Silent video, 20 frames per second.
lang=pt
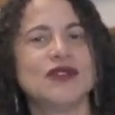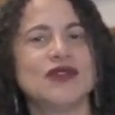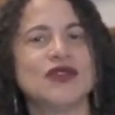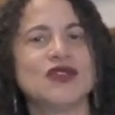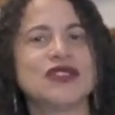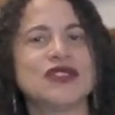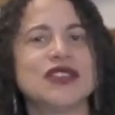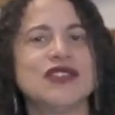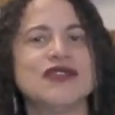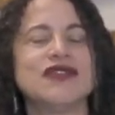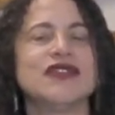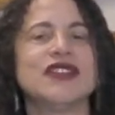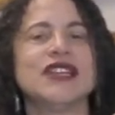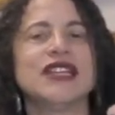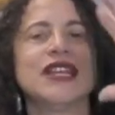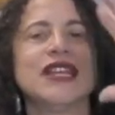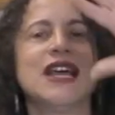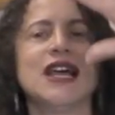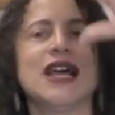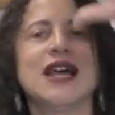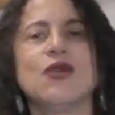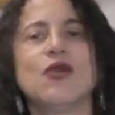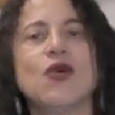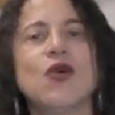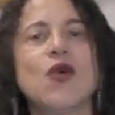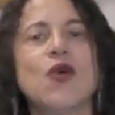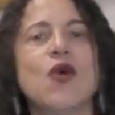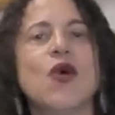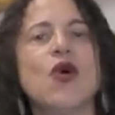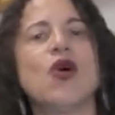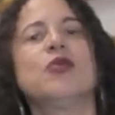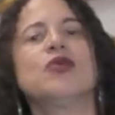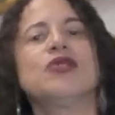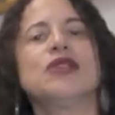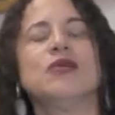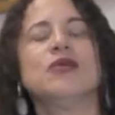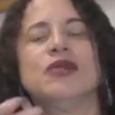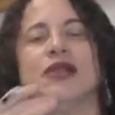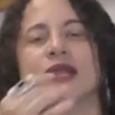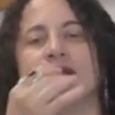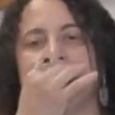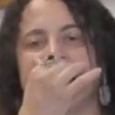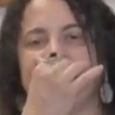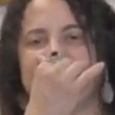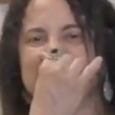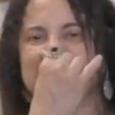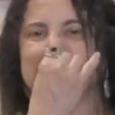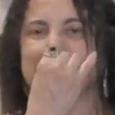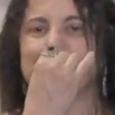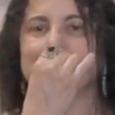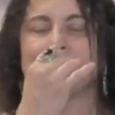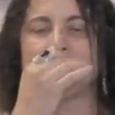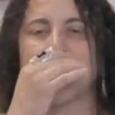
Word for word: Você vê lá o corpo da mulher